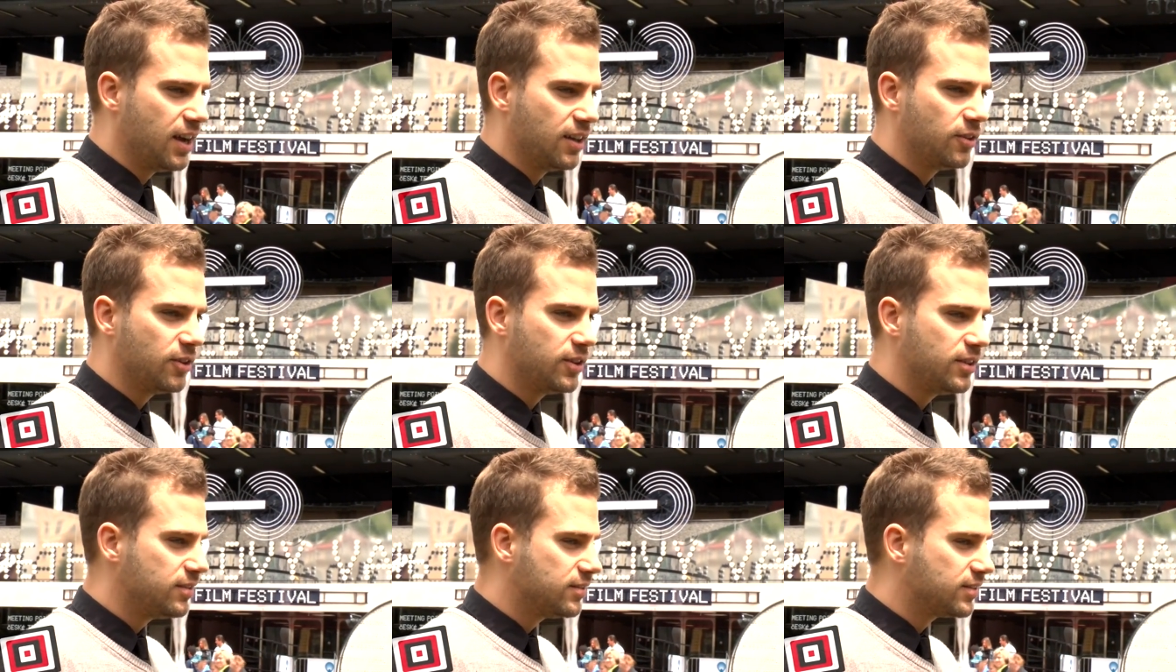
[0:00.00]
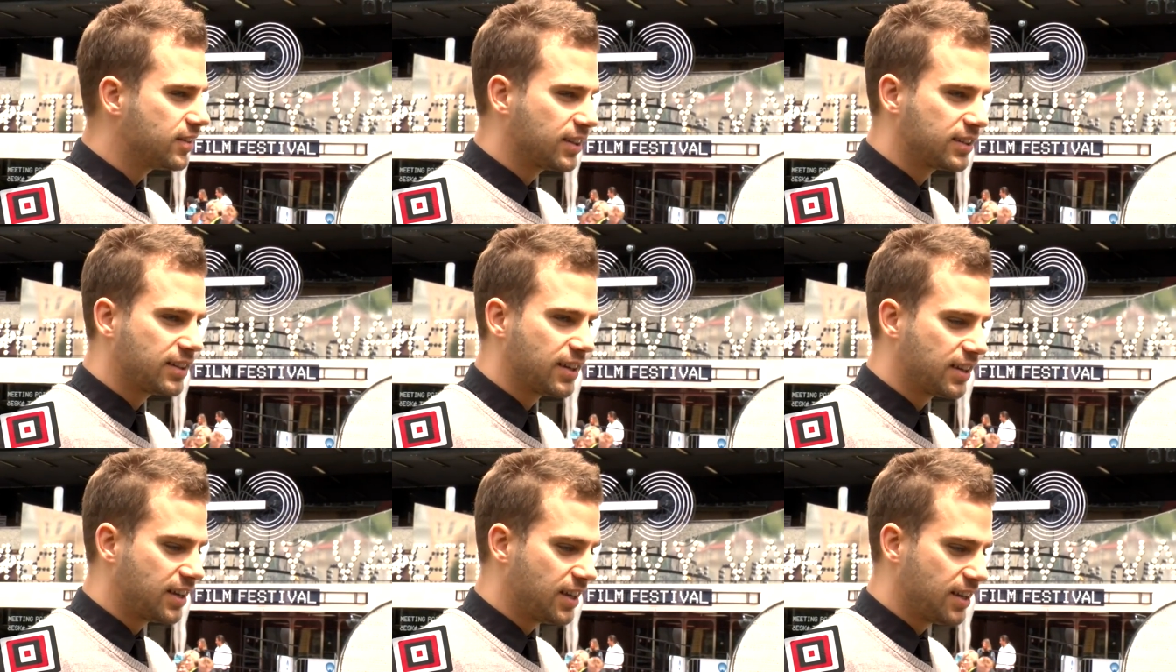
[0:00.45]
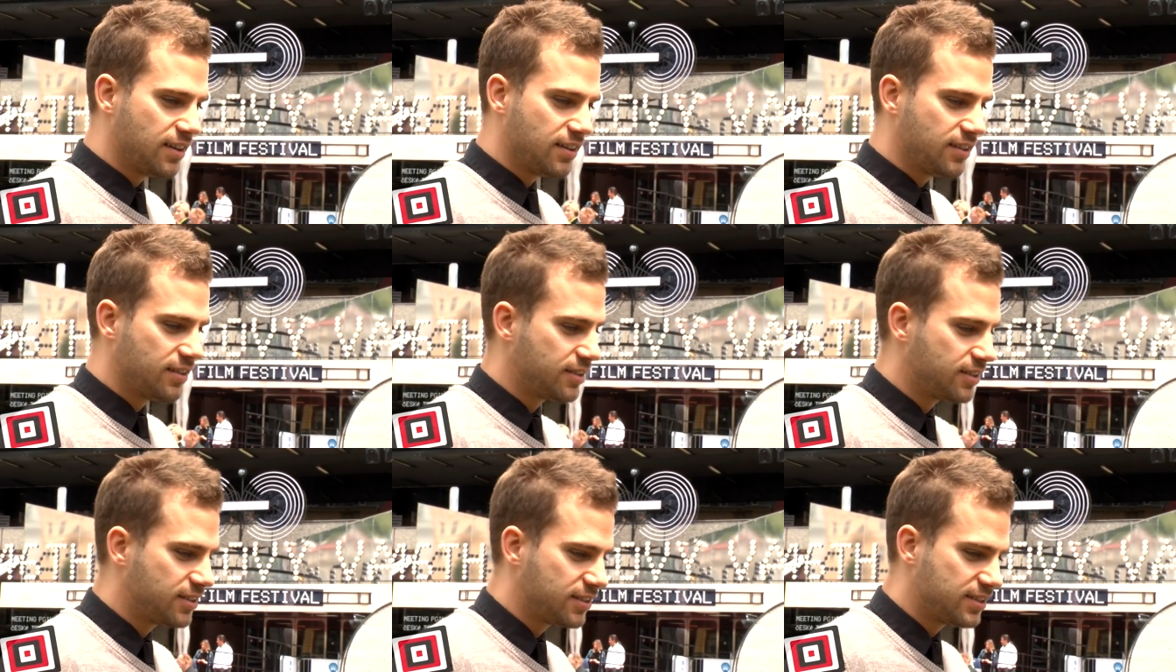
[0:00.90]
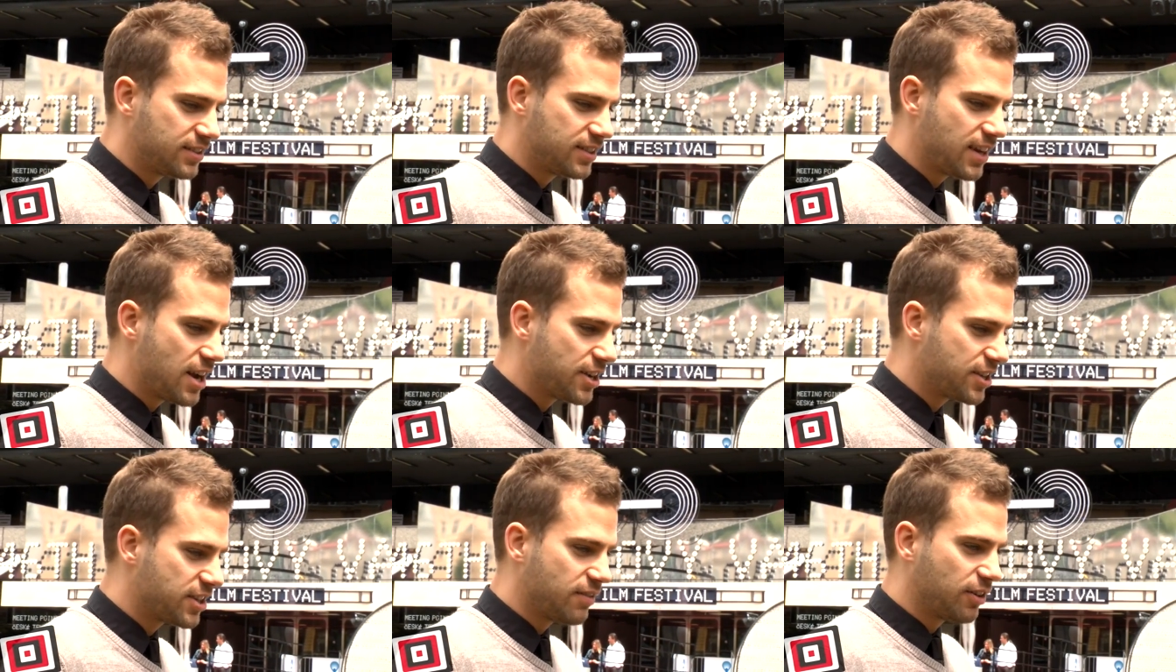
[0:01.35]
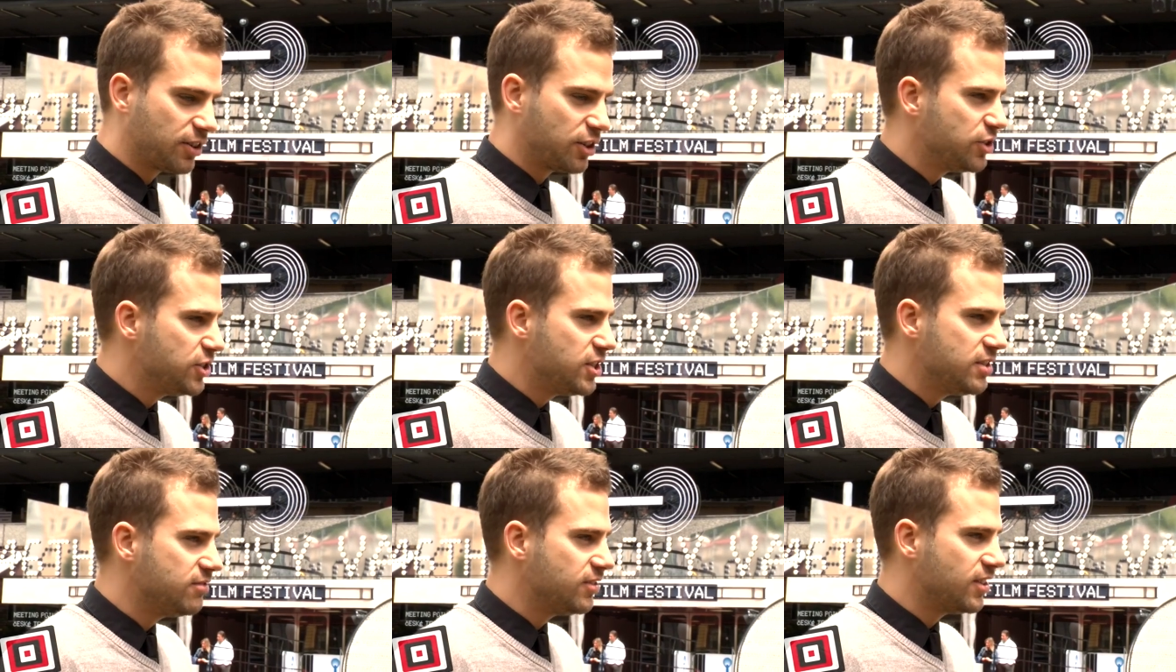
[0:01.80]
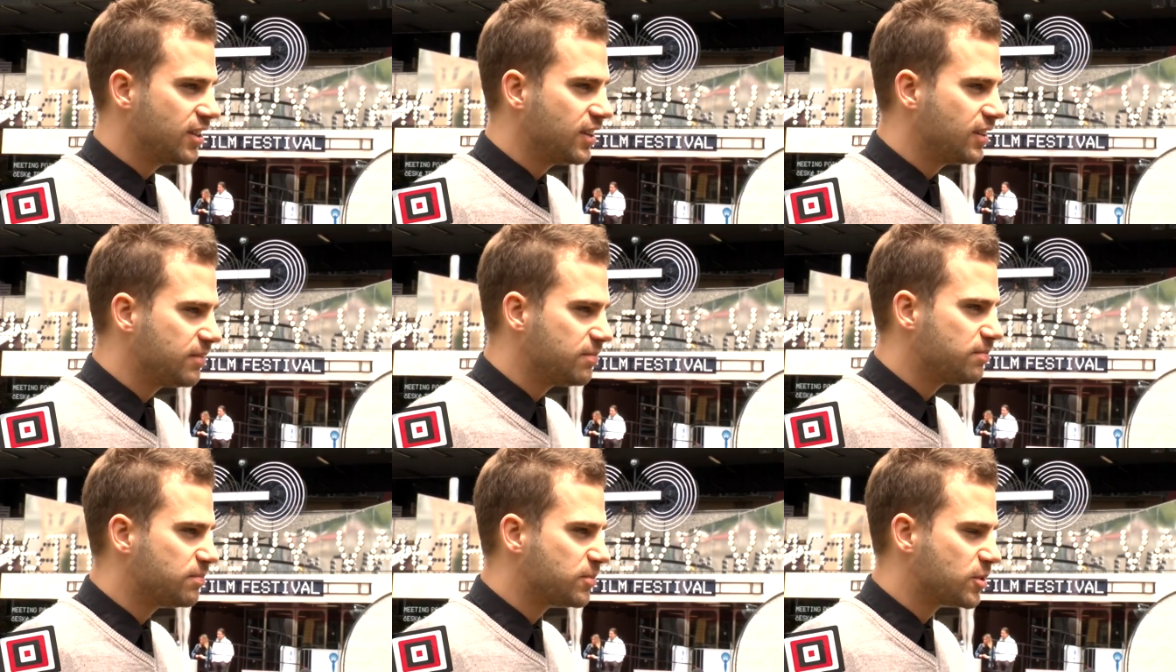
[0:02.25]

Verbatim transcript: No i to takie strasznie właśnie dziwne,